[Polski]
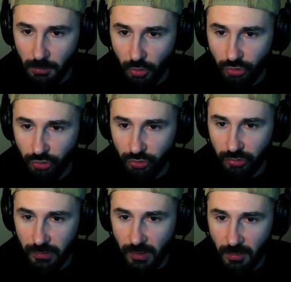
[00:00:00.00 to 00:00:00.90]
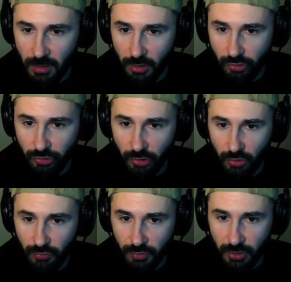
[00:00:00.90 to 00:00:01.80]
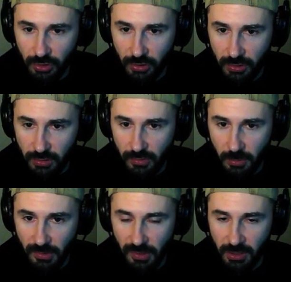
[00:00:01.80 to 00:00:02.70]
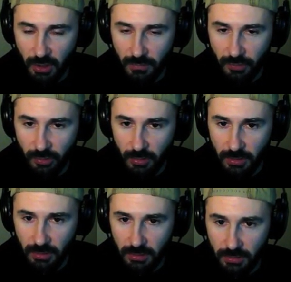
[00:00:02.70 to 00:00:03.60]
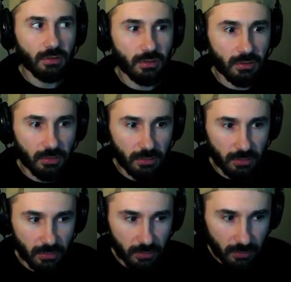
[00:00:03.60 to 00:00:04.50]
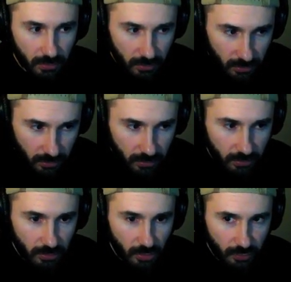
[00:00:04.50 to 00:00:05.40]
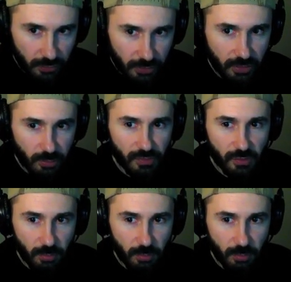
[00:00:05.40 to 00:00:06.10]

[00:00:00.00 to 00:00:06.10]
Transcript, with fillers: Możesz dziś załagodzić konflikty, zamiast generować kolejne. Yy, konflikty między